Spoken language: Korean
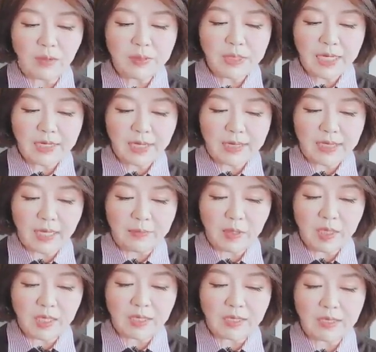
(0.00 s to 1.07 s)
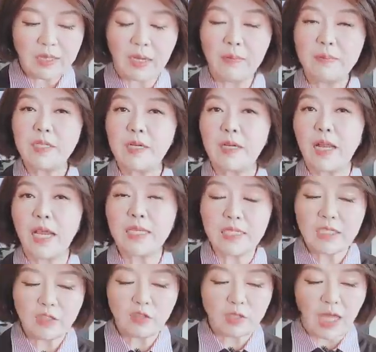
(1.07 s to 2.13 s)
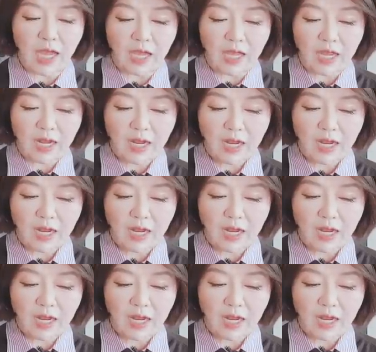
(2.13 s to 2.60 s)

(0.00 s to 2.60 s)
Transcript: 없애려 했다면 이건 엄청난 실수다.